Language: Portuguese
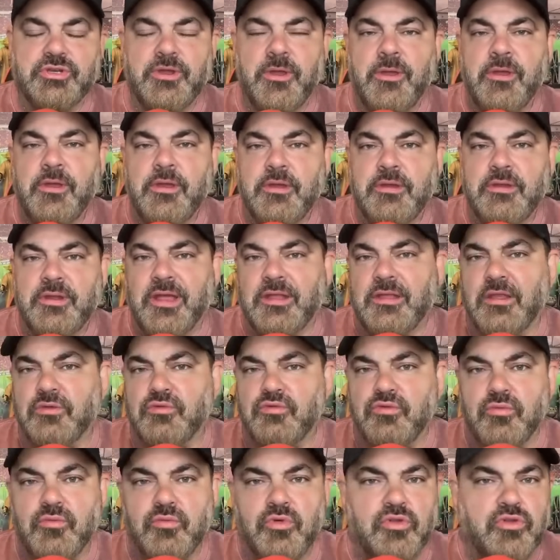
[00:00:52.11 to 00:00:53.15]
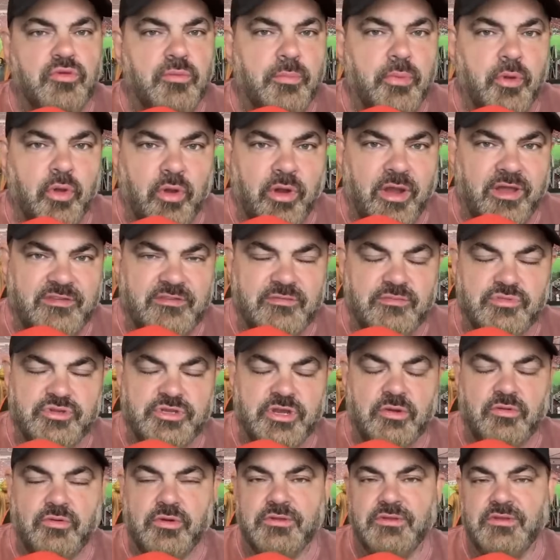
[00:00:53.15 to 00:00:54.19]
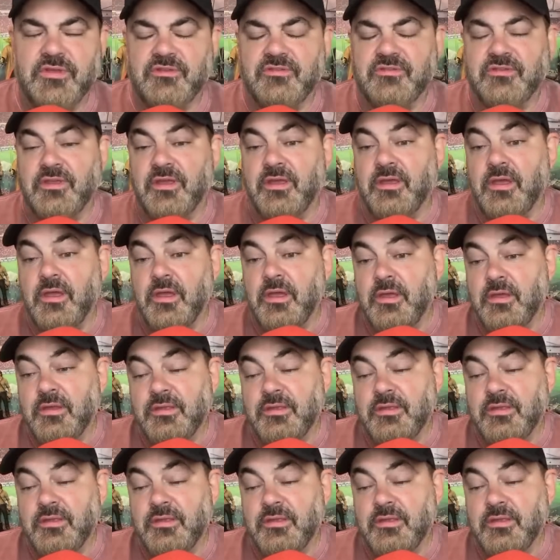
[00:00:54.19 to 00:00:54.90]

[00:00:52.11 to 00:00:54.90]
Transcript: Está né? Tá tudo muito próximo de acontecer.